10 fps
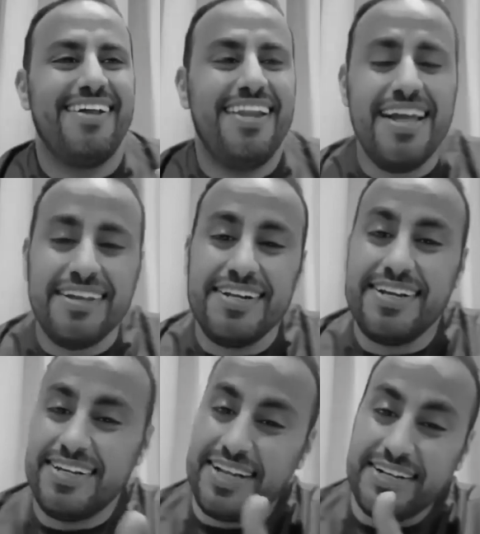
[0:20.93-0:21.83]
لكن
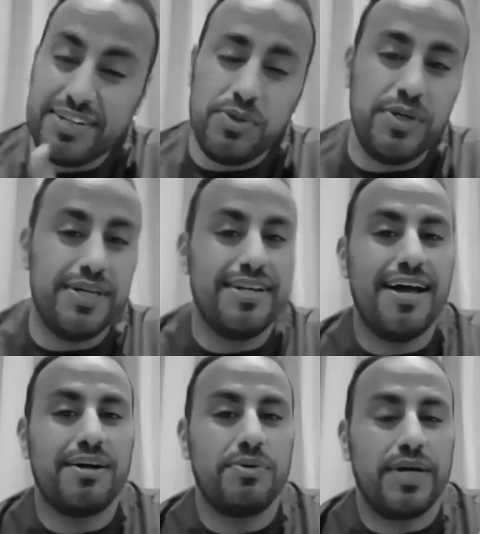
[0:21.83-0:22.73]
احنا نروح
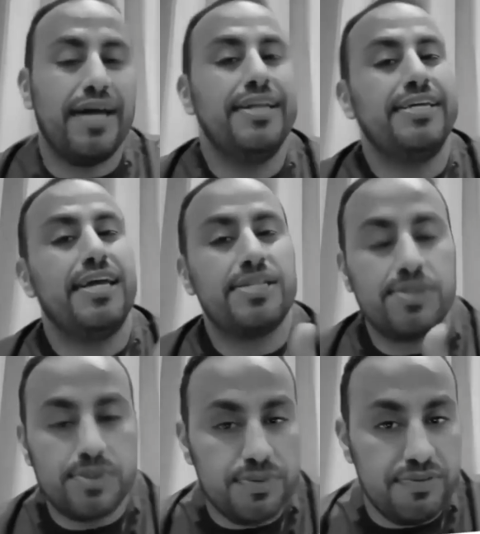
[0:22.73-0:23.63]
هناك ونخلي عيالي
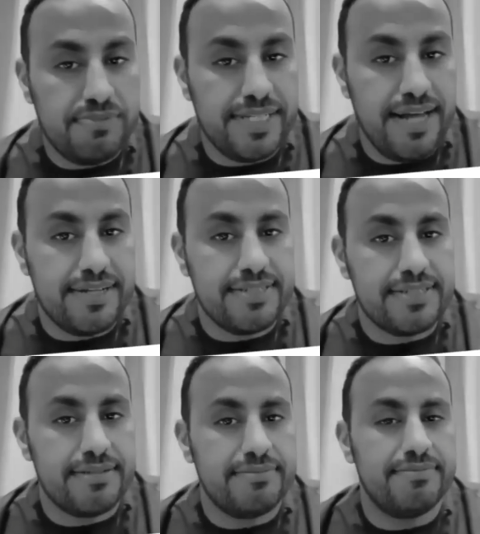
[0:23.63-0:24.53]
يدرسون في
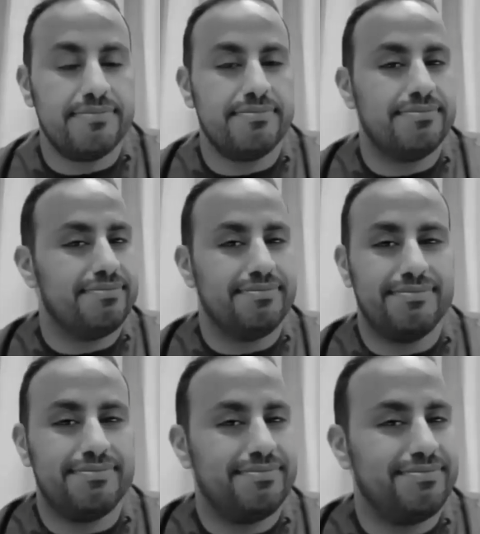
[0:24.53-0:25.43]
المدارس
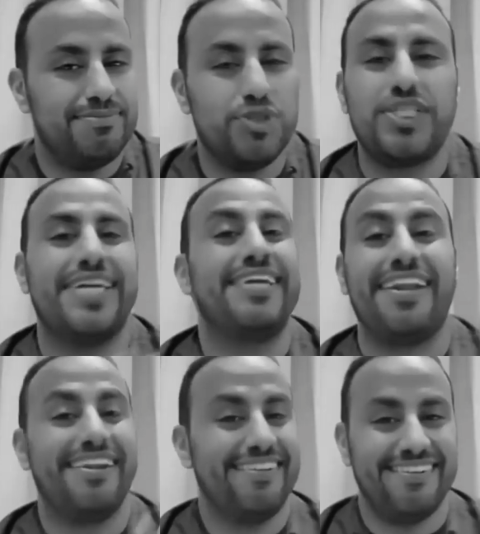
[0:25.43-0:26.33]
مستحيل
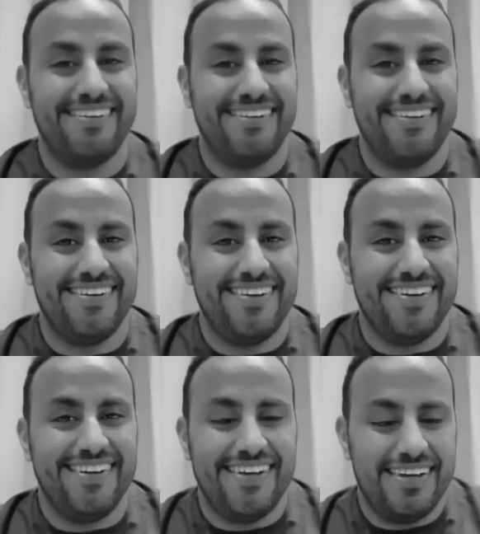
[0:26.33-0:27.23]

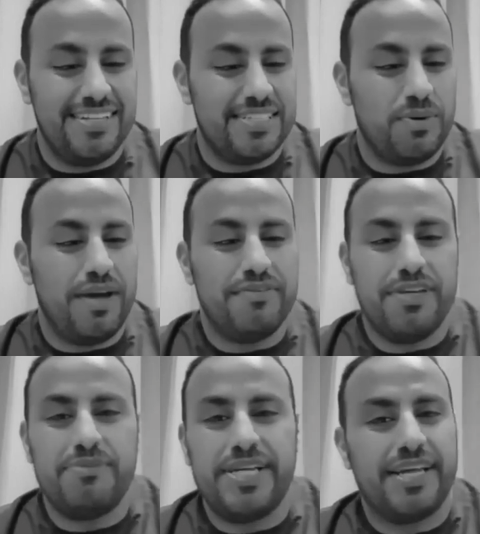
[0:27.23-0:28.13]
سواء
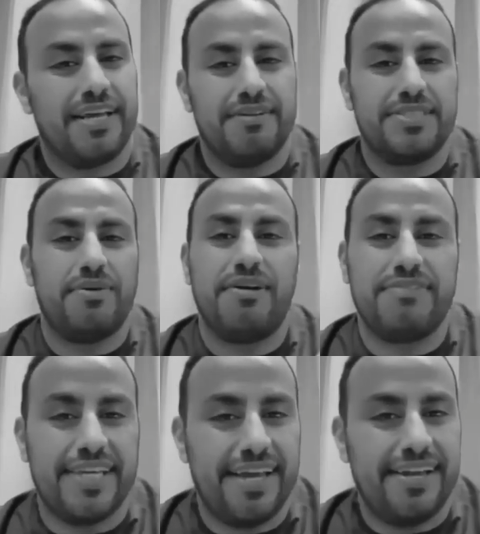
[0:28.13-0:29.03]
في امريكا سواء
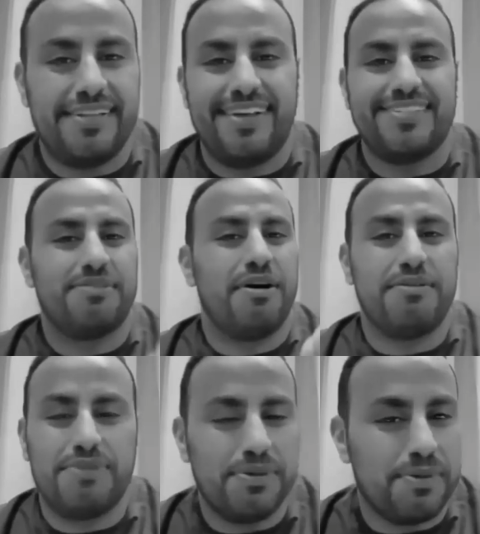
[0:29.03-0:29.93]
في كندا سواء
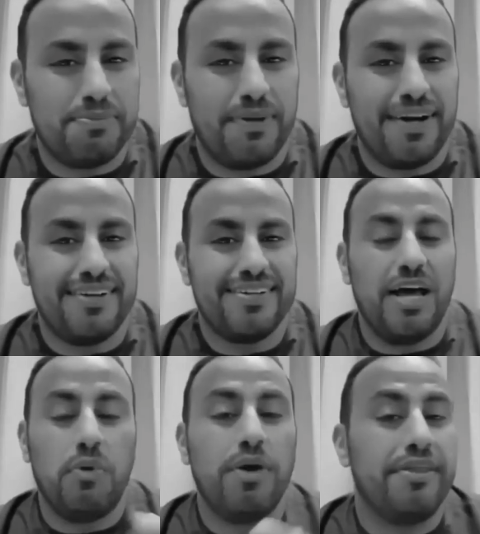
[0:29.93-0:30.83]
في اوروبا
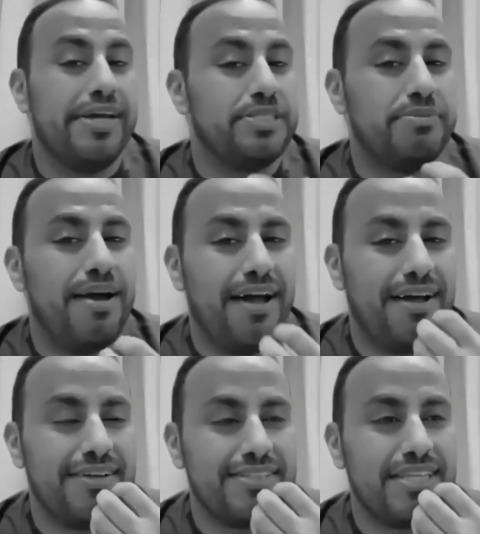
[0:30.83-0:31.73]
الوضع يا
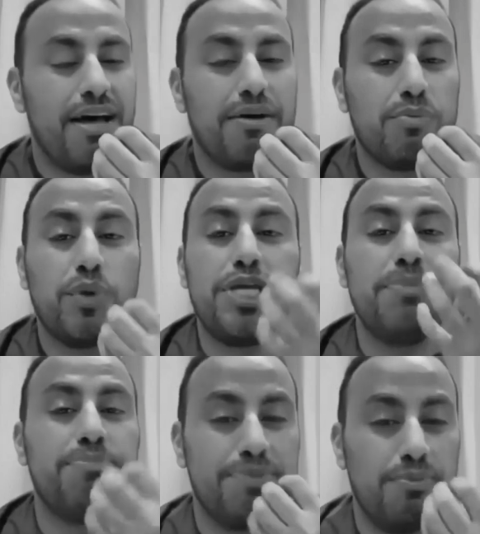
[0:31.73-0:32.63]
جماعة صار
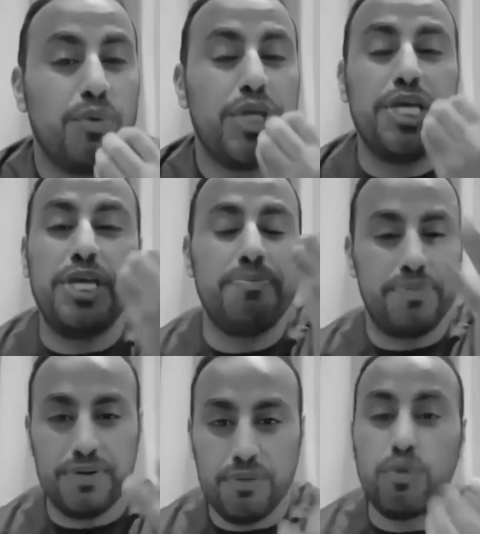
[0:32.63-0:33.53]
مريب مريب
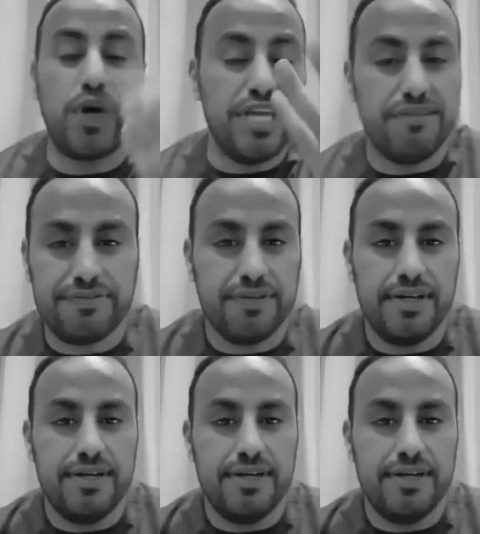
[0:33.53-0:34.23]
مخيف